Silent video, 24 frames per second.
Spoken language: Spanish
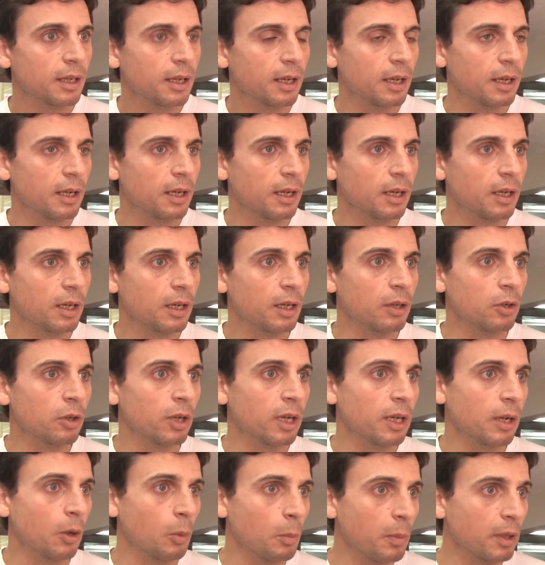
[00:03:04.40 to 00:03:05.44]
eh,
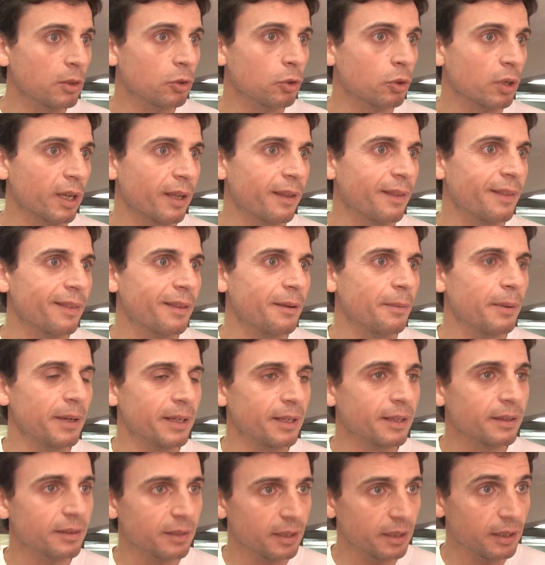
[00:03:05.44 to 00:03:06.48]
el, aumento que
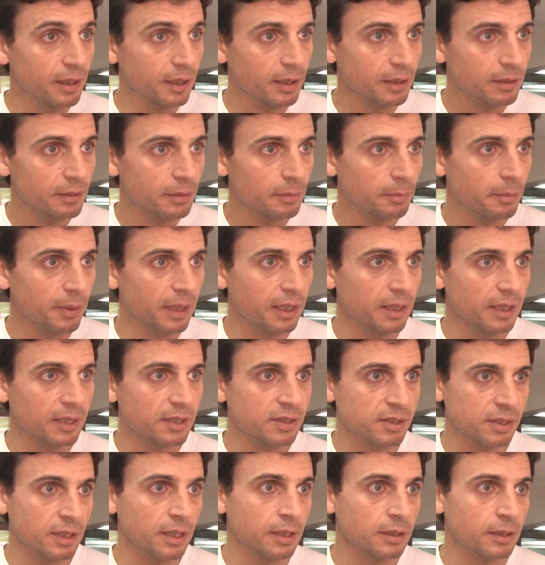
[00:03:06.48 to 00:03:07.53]
deberían tener para que
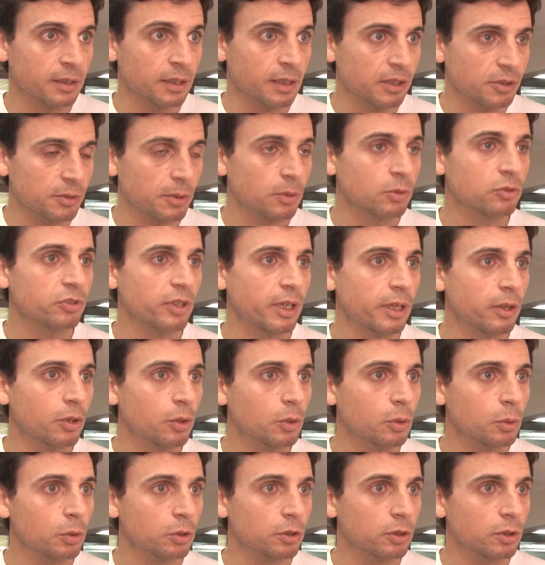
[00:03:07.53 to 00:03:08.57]
reciban un salario
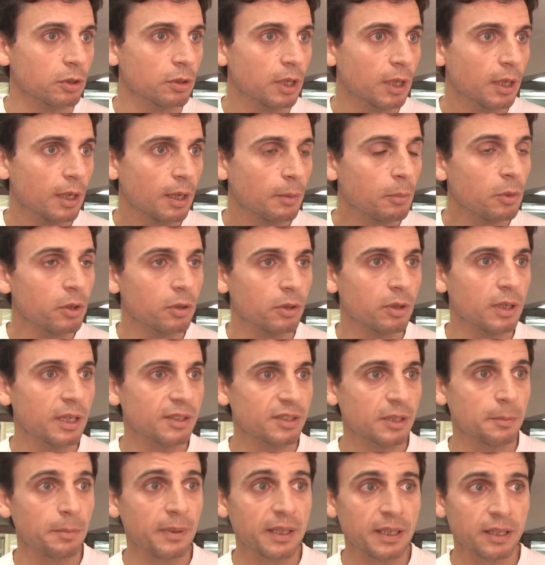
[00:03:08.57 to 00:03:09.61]
justo, bueno, las
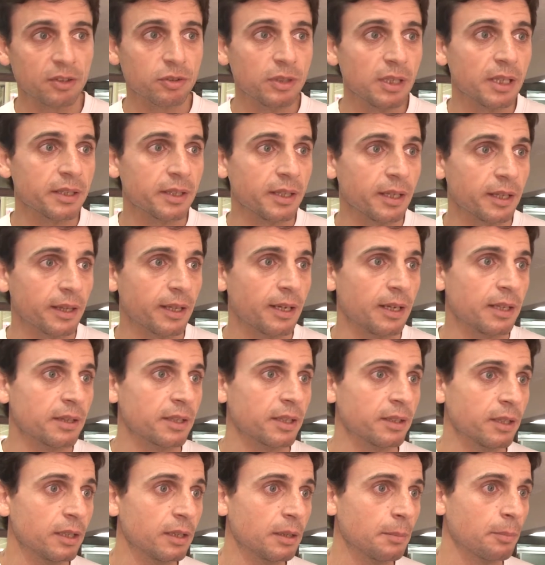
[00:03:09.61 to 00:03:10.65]
explicaciones las tiene que dar el
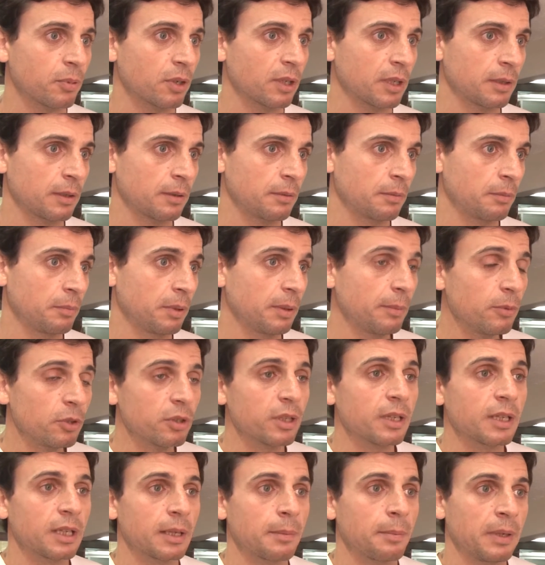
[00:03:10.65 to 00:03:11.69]
intendente porque primero
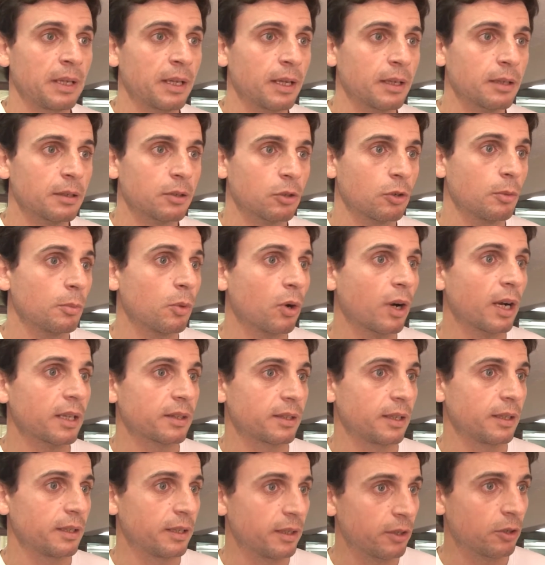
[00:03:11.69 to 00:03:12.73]
tiene que explicar cómo
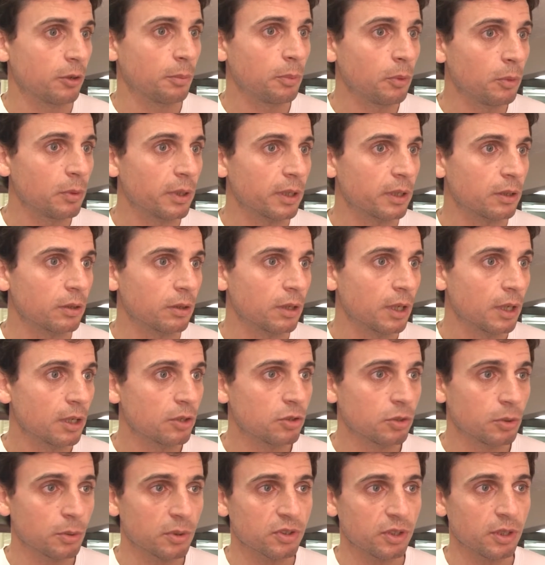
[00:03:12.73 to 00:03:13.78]
gasta el dinero público.
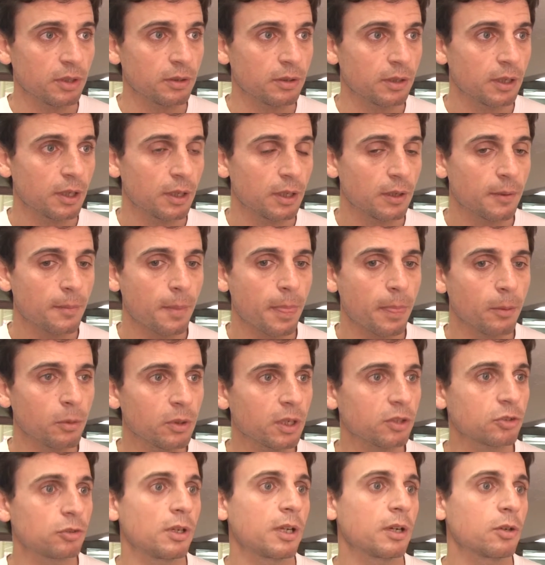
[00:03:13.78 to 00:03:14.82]
Yo te voy a decir
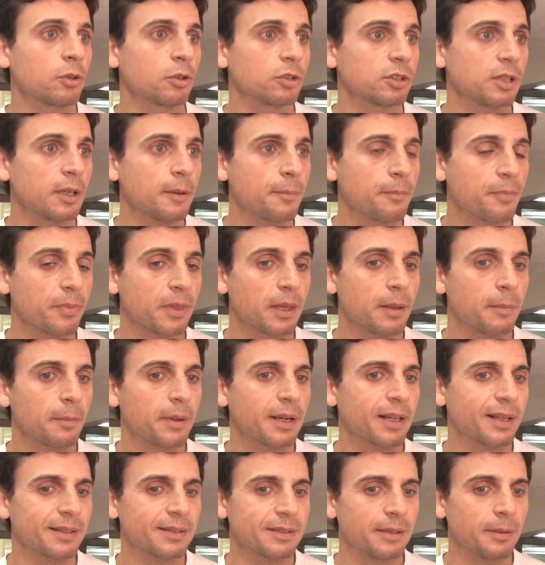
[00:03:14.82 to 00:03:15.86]
una sola cosa
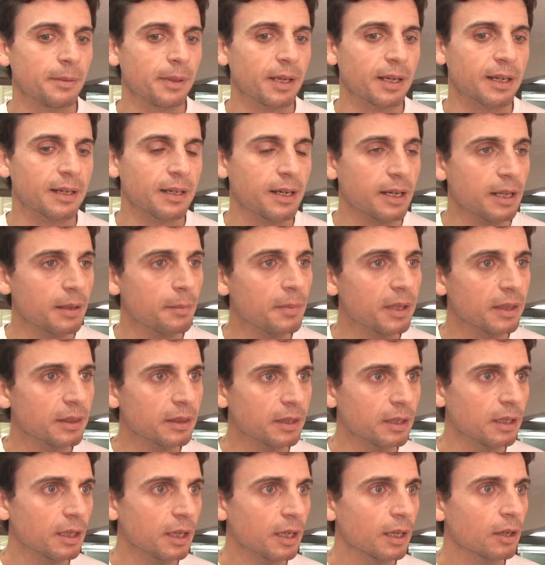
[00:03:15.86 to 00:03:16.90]
para que se vea
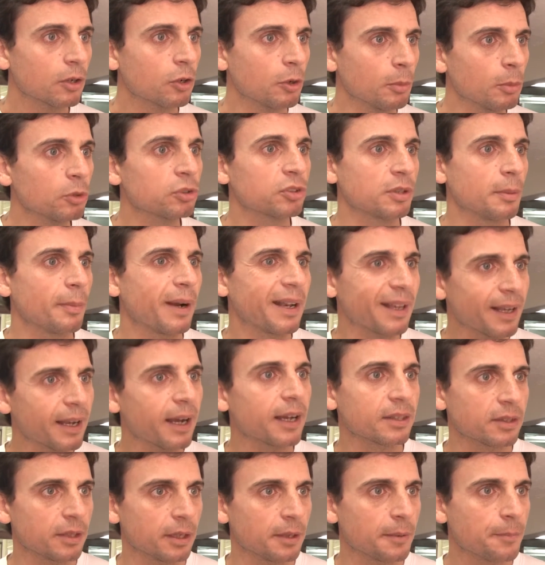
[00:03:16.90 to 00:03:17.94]
claramente cómo se
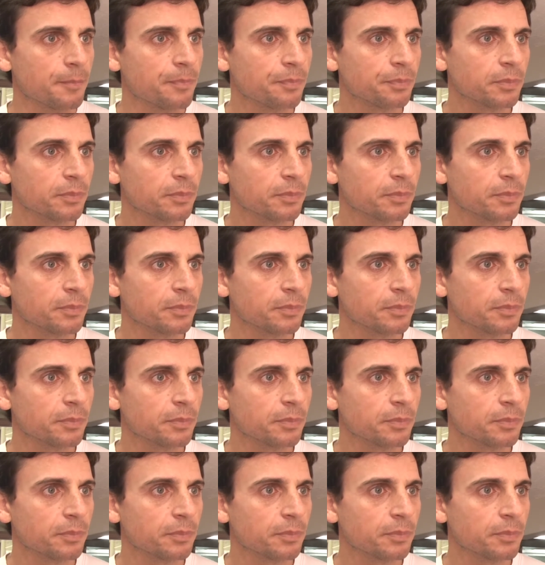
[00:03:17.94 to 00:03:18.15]
malgasta